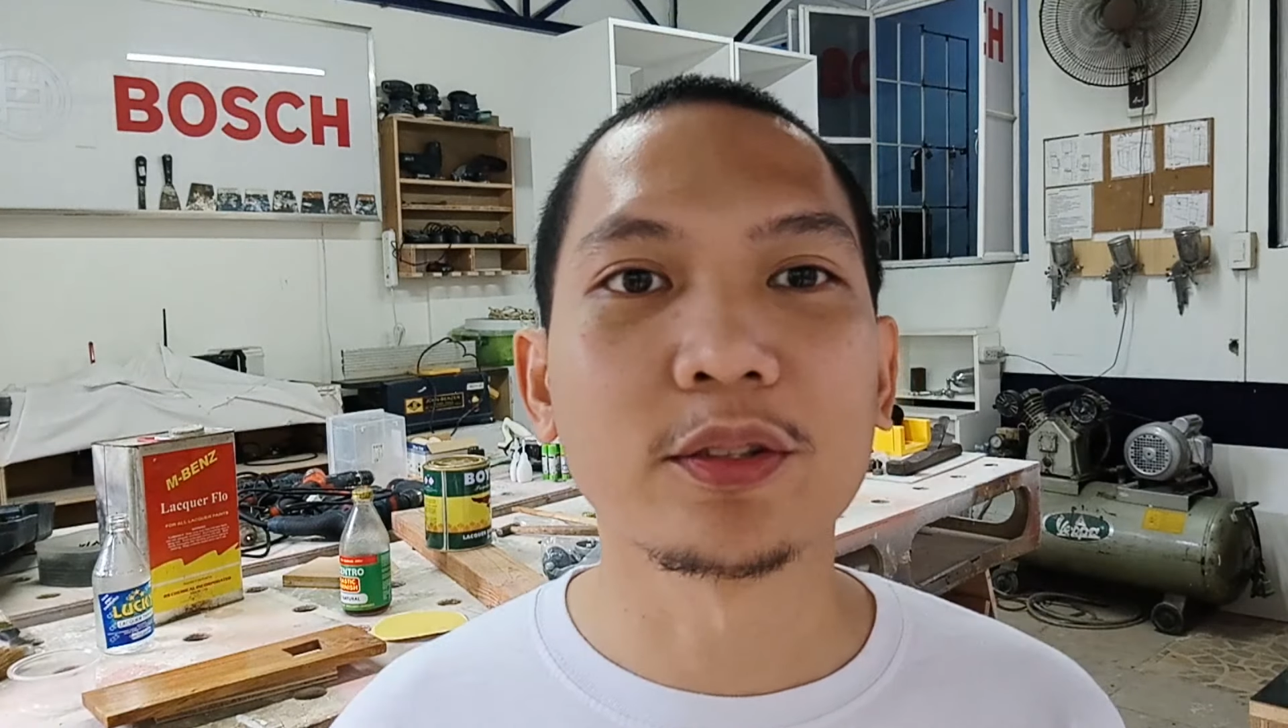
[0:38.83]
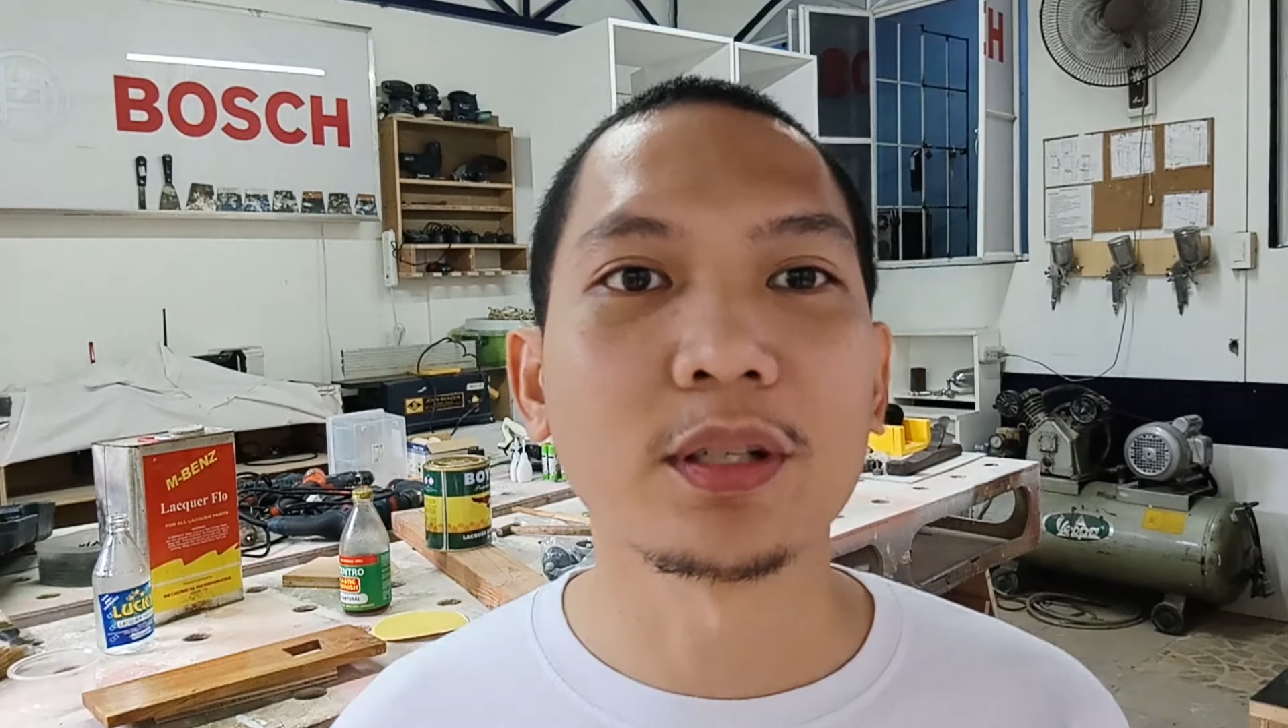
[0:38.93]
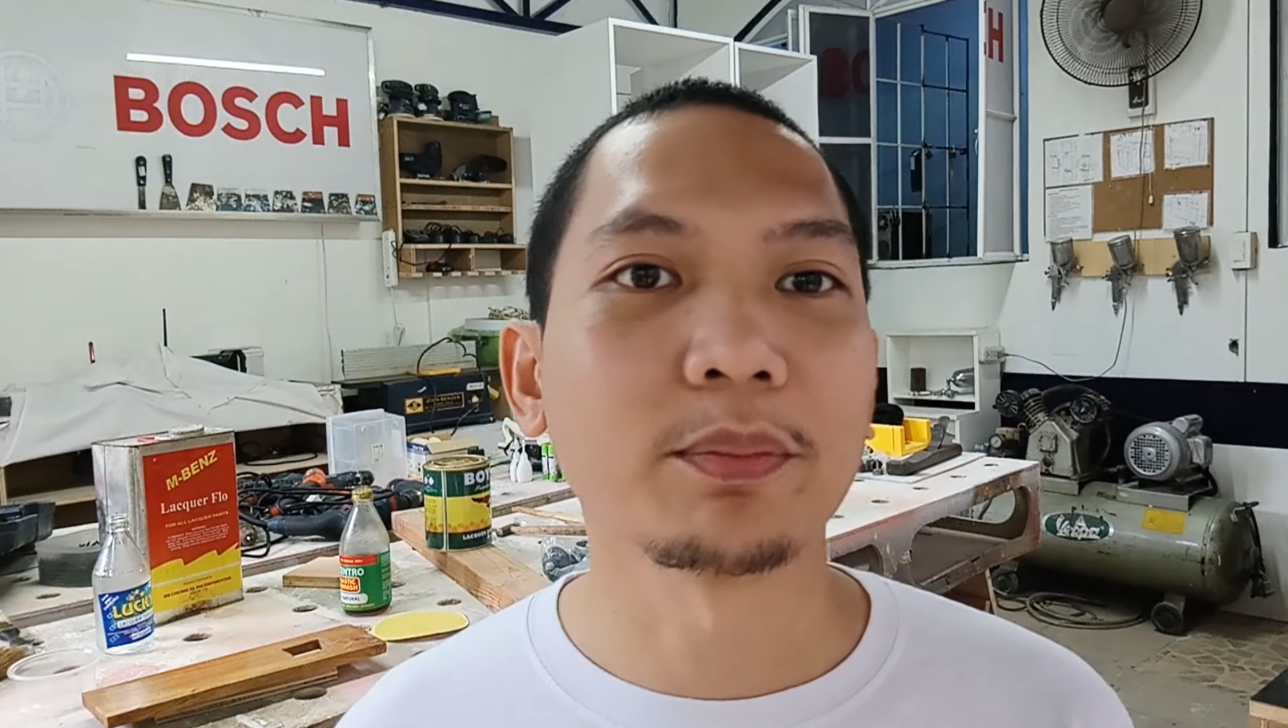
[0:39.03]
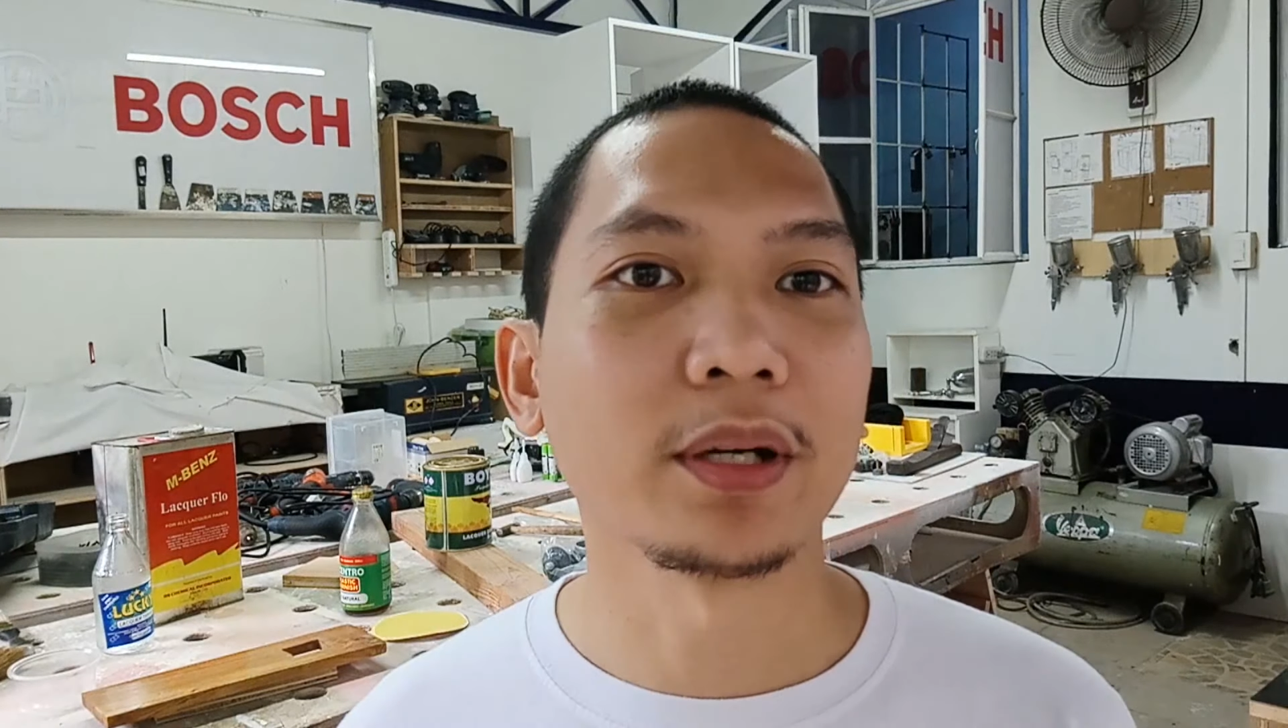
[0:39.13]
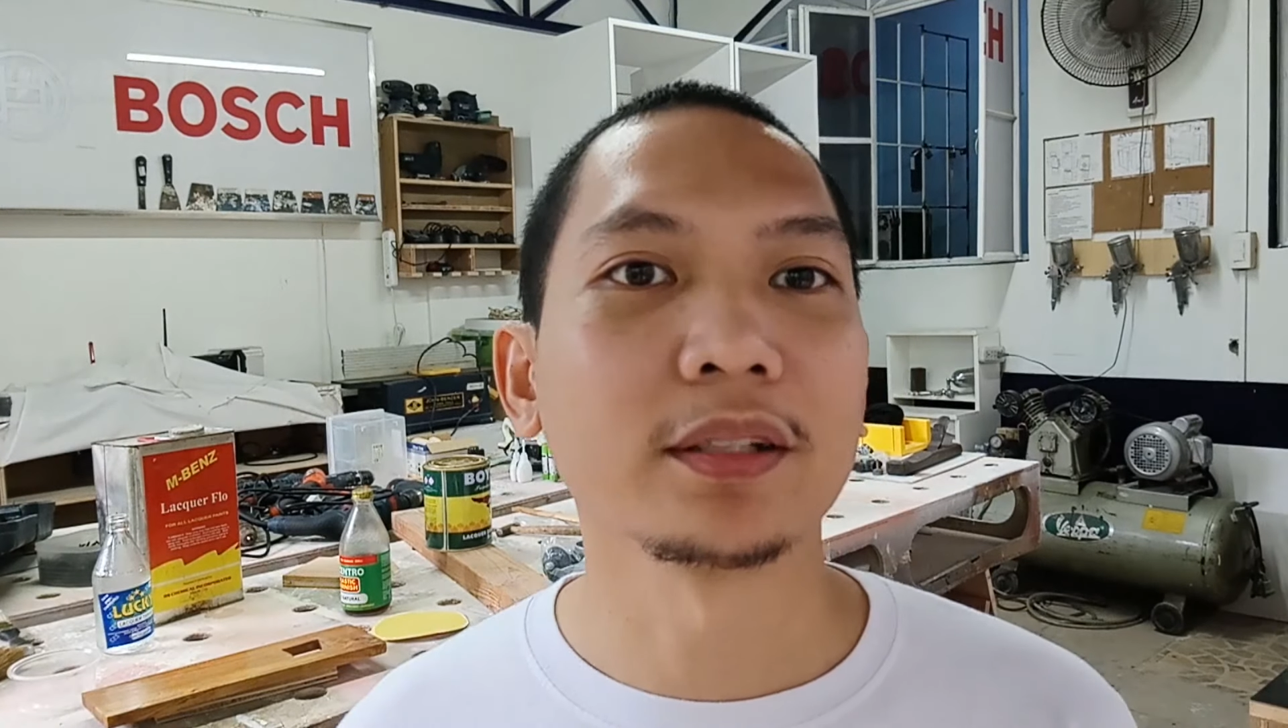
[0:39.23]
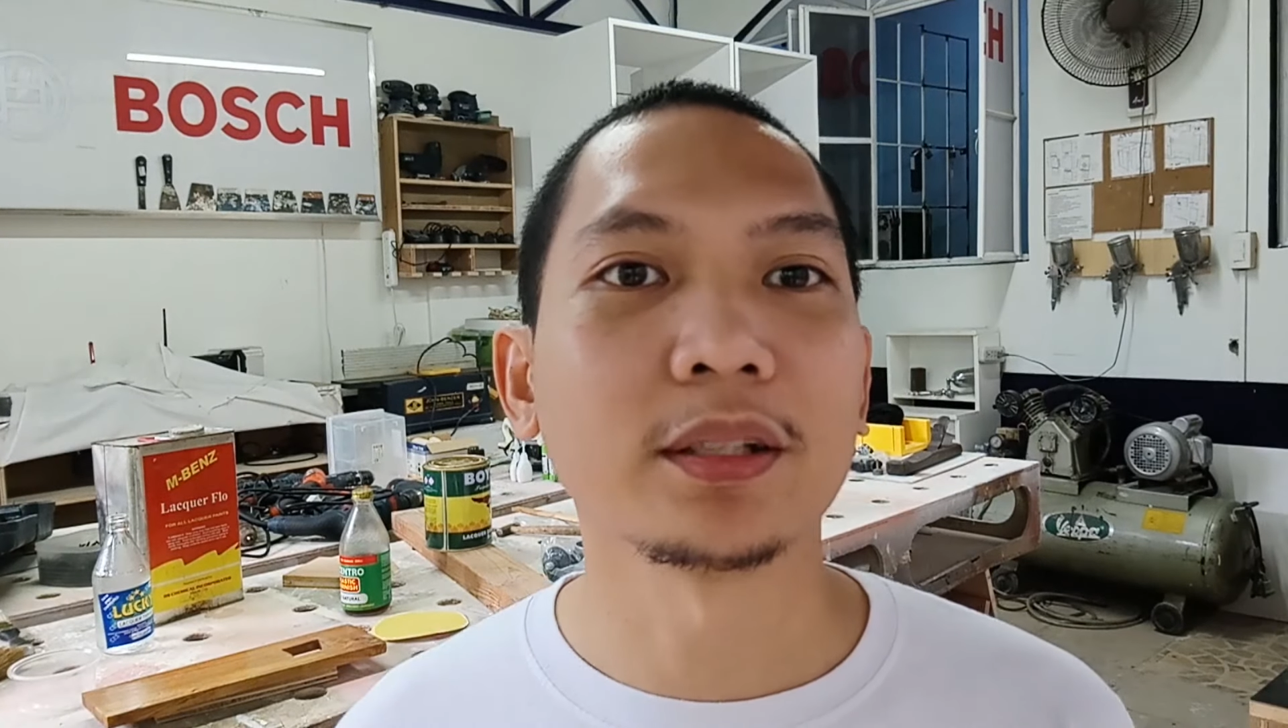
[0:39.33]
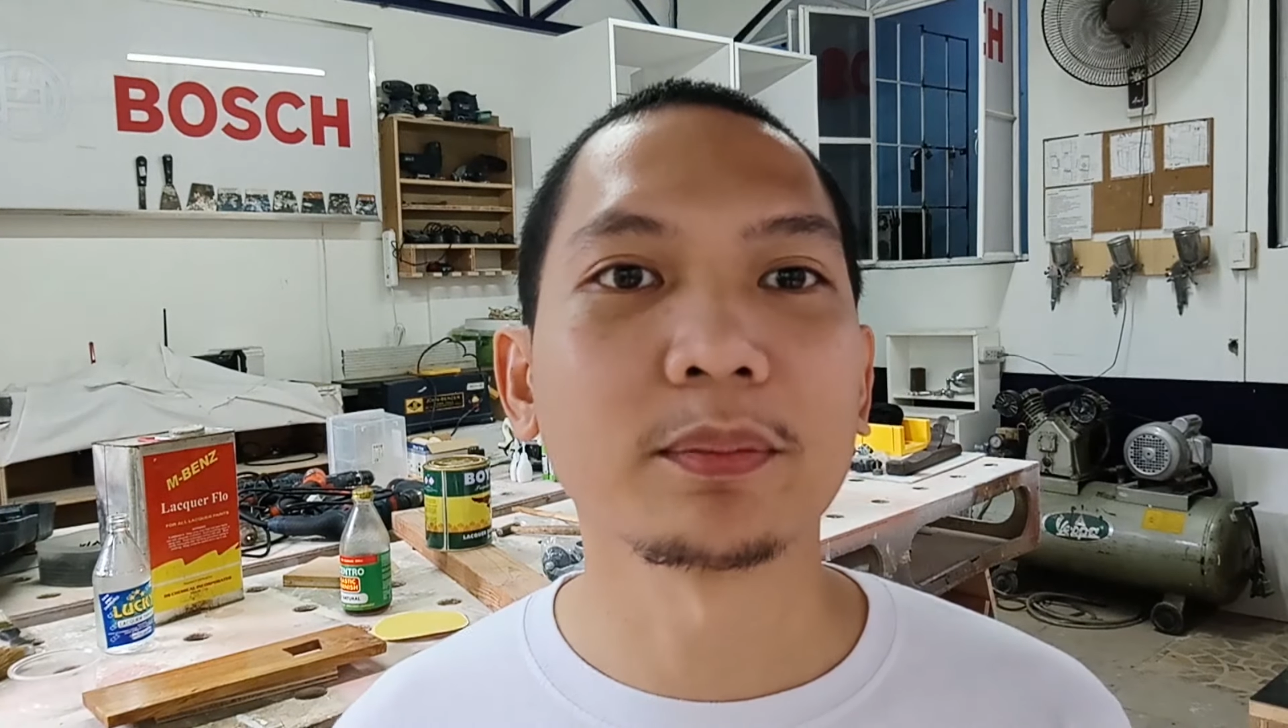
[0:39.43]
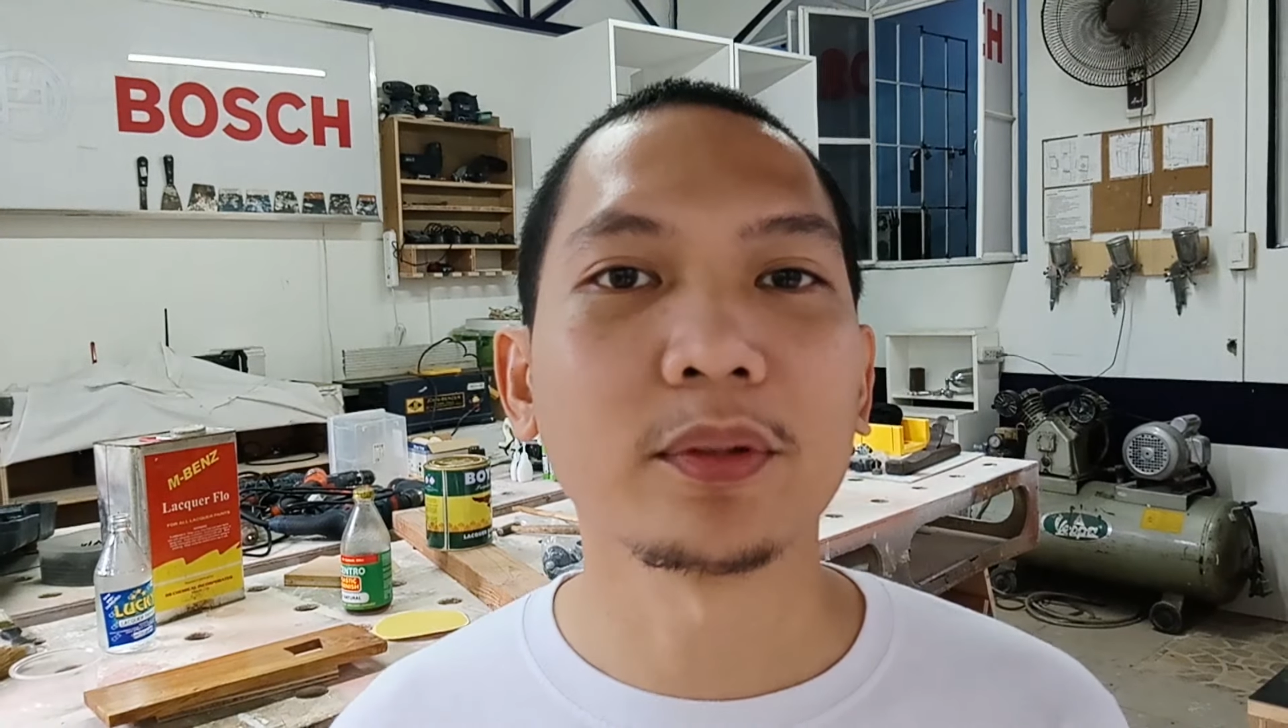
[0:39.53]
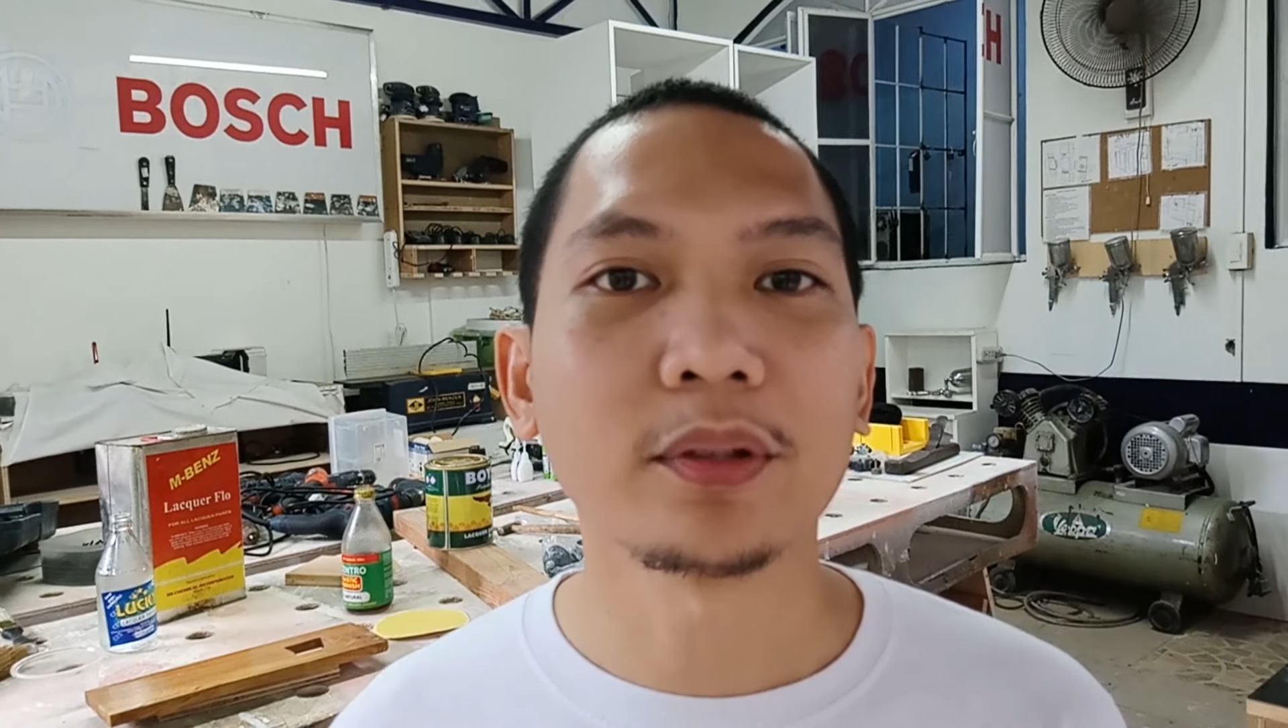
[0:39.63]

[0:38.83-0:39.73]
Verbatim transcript: doon sa project mo